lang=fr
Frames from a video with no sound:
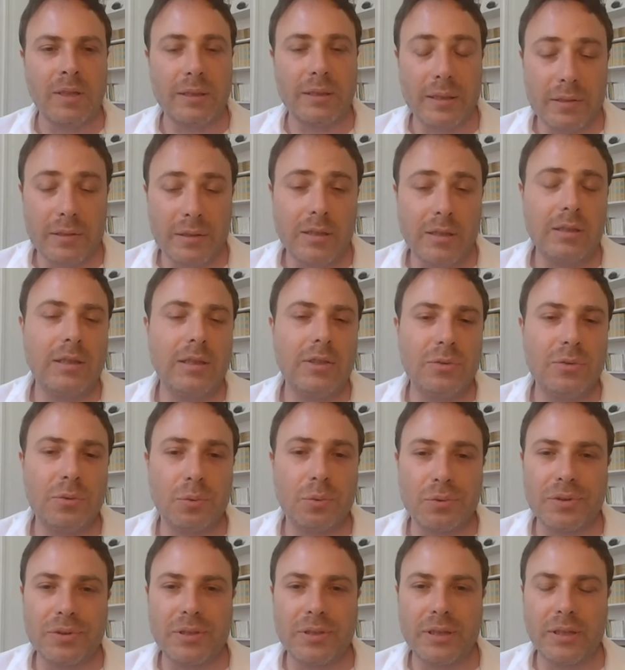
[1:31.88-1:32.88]
des sites qui
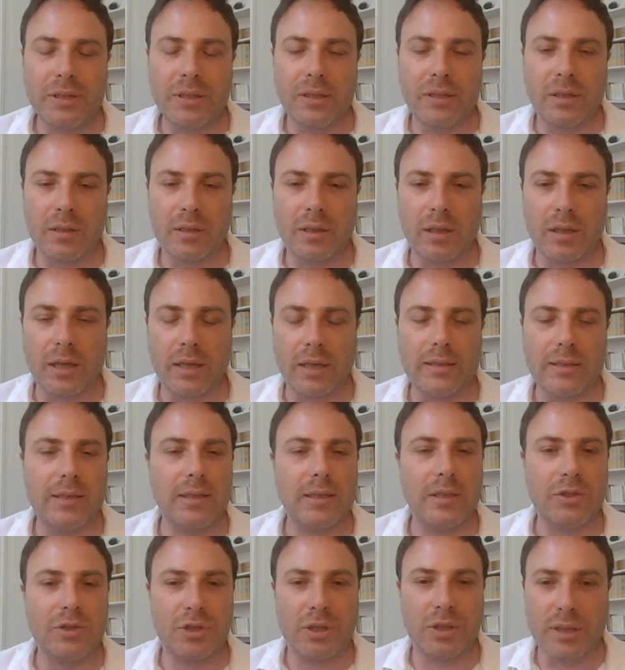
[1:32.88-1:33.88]
sont aussi euh,
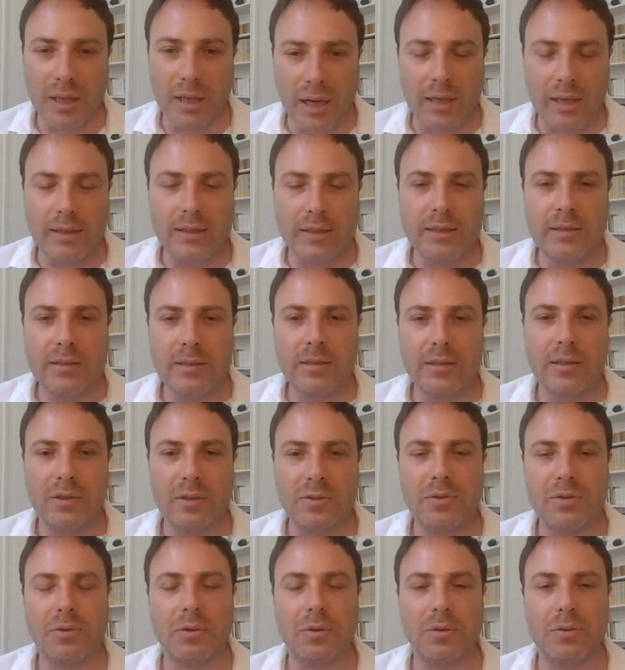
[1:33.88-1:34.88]
assez généralistes hein,
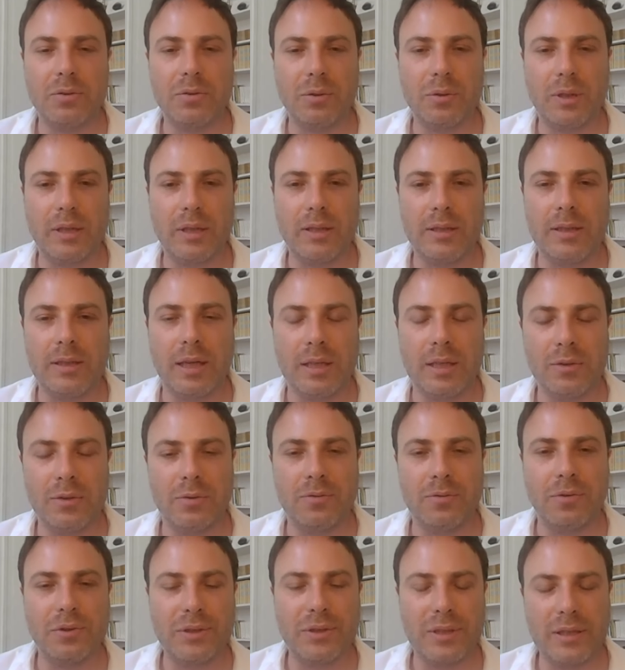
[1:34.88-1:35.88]
sur, la
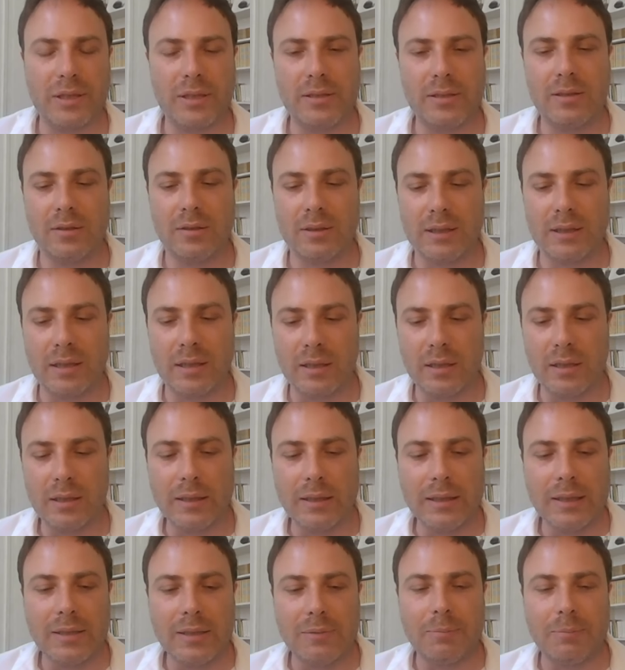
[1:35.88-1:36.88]
littérature française, il y en a,
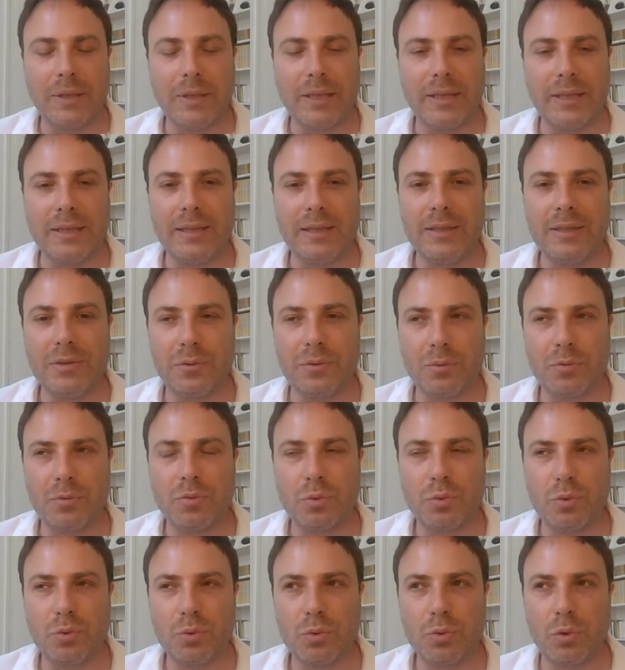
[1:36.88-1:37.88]
mais qui sont
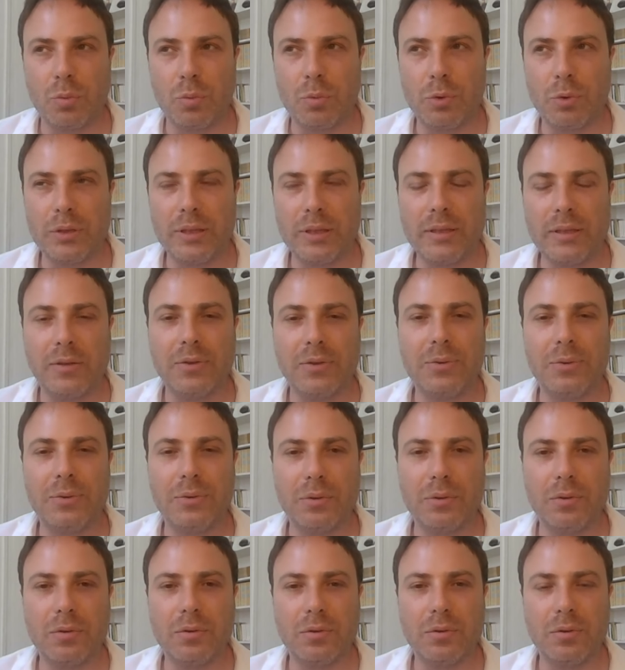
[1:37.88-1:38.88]
toujours menés dans
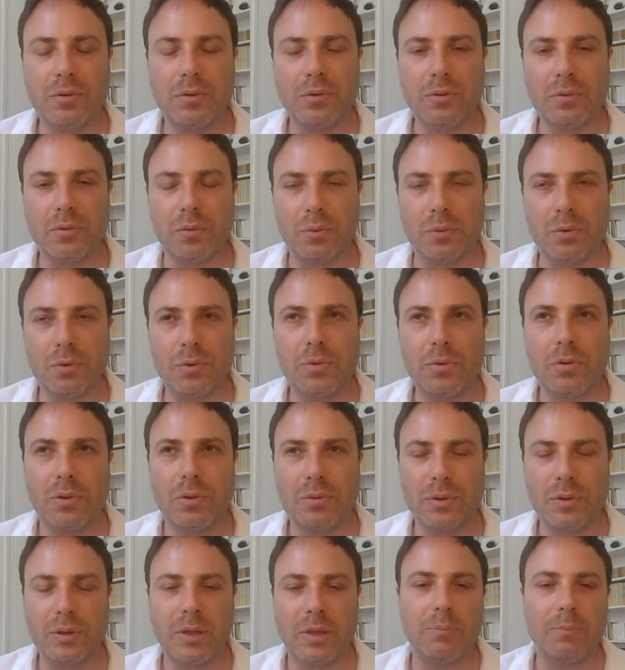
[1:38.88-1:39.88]
une, conçus dans
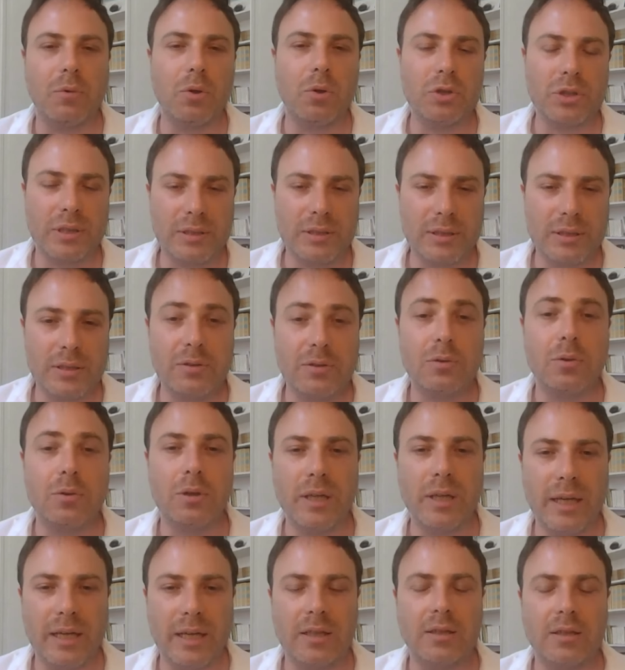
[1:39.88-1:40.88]
une approche assez
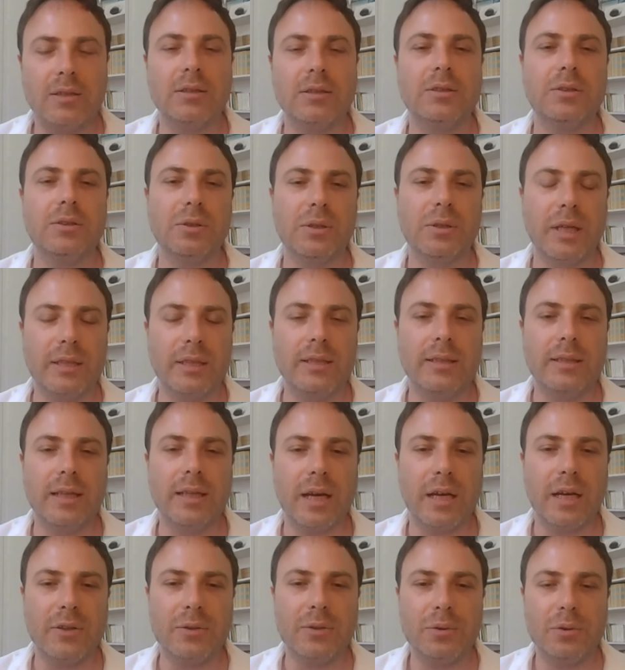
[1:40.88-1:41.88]
scolaire de la
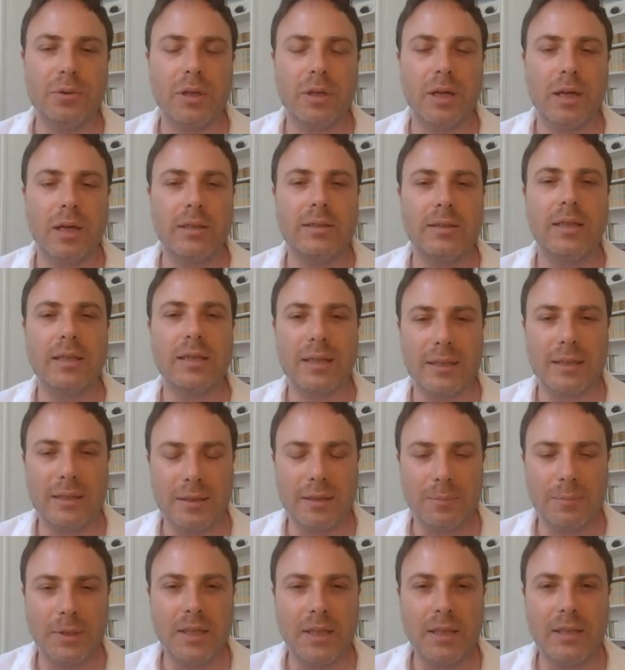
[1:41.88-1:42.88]
littérature, assez
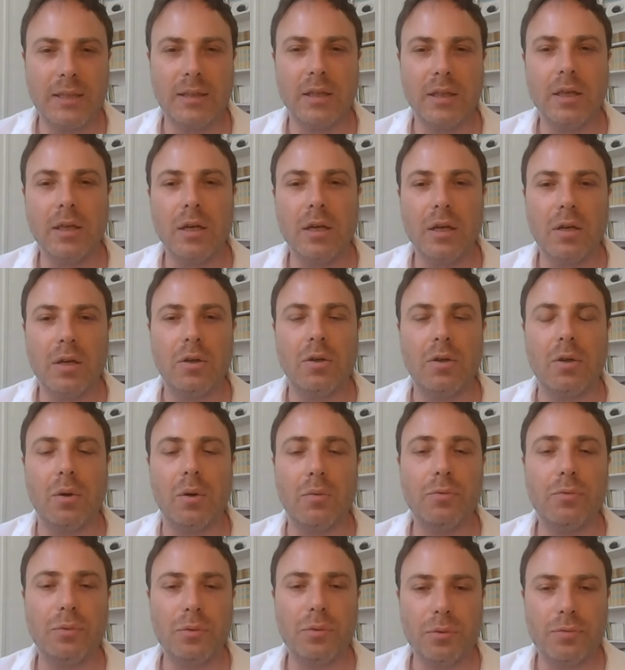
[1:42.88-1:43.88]
académique,
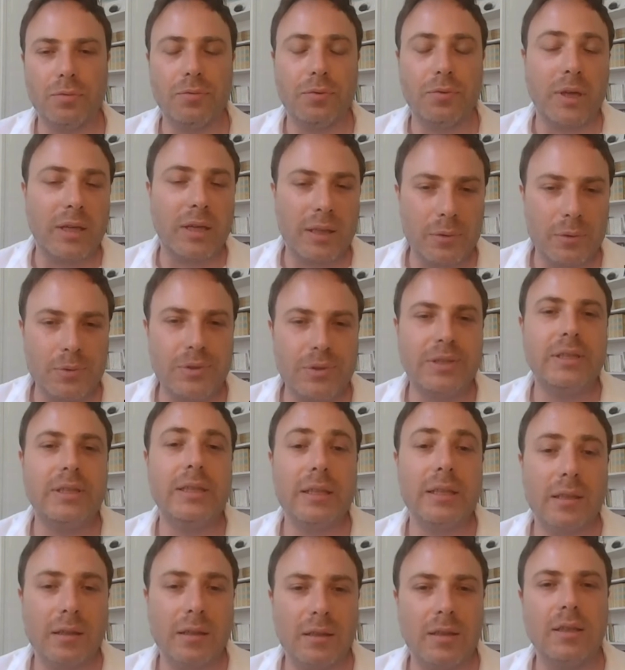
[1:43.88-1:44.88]
en vue de faire
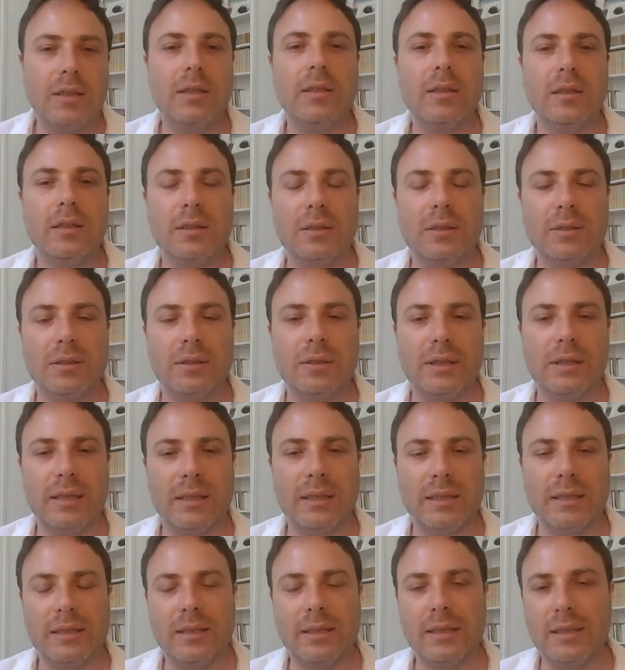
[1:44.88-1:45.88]
réussir
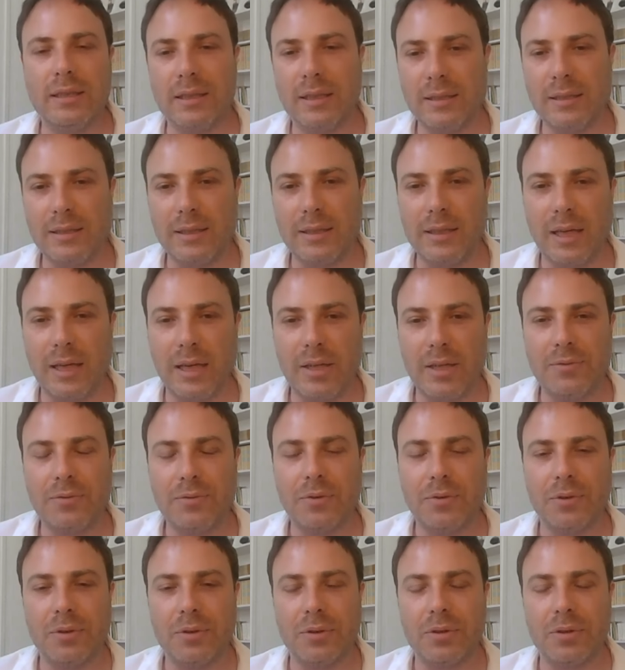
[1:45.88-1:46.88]
les, élèves